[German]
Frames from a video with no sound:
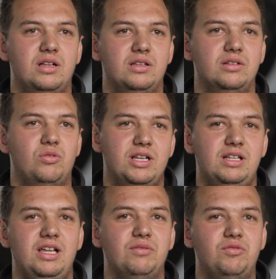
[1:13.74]
einen
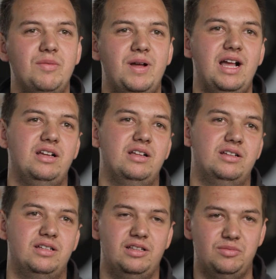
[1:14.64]
ordentlichen Fuhrpark,
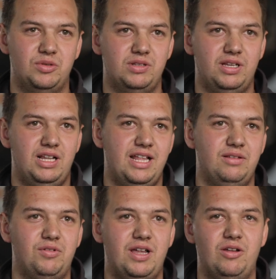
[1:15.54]
dass wir unsere
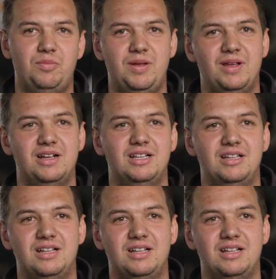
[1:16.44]
Leute von A nach B bringen.